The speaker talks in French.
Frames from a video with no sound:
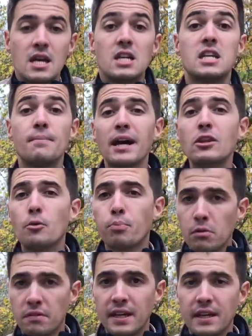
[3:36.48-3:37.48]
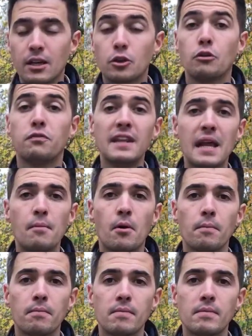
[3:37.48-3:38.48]
J'aimerais te prouver que
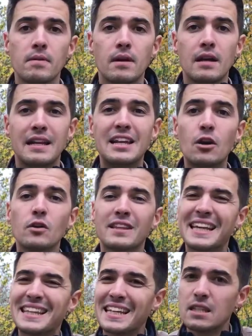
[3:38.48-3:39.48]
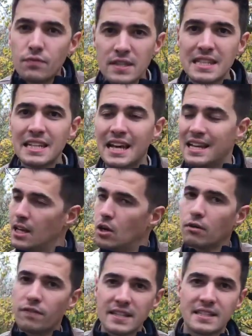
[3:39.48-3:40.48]
finalement, les langues très très difficiles, les
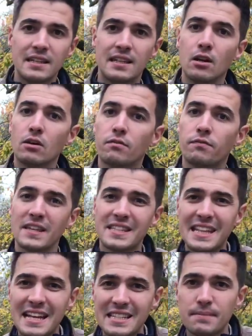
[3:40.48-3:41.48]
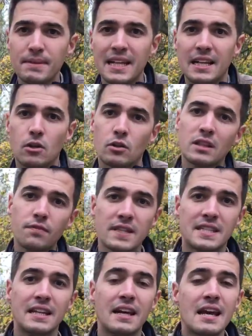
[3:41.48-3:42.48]
langues faciles, les langues faciles à assimiler, les langues
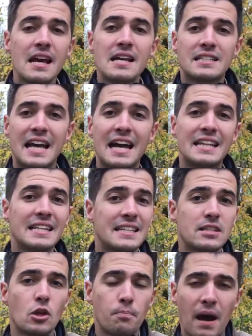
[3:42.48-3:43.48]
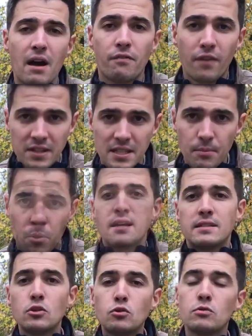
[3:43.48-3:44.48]
difficiles, ça n'existe pas forcément.
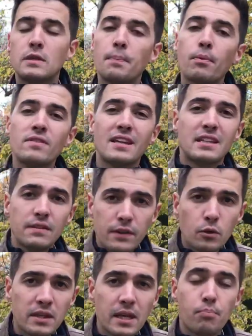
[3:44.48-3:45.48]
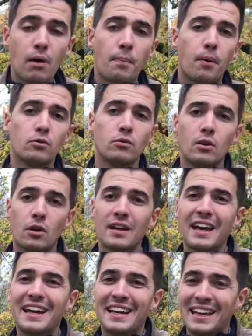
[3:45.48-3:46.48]
Si tu t'éprouves des difficultés pour apprendre une
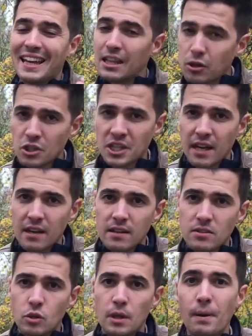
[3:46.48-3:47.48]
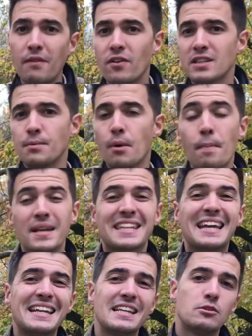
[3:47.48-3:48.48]
langue étrangère, ce n'est pas forcément parce
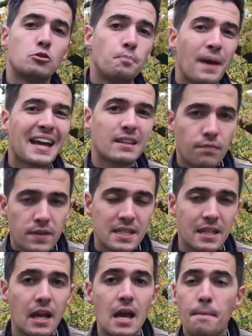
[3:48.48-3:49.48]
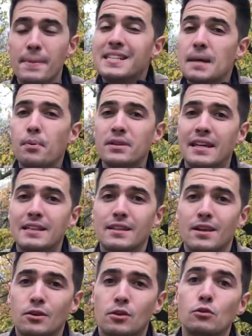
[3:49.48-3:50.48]
qu'elle est super difficile, mais c'est peut-être
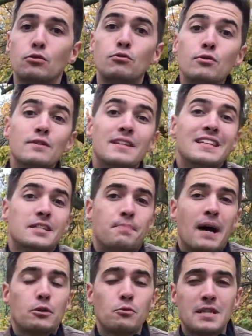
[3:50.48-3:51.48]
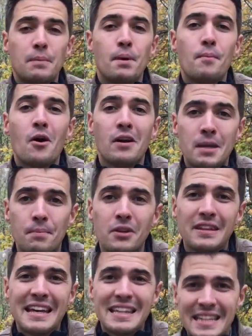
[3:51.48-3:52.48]
que tu n'utilises pas tout simplement les
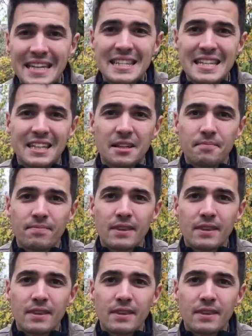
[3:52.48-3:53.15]
bonnes techniques.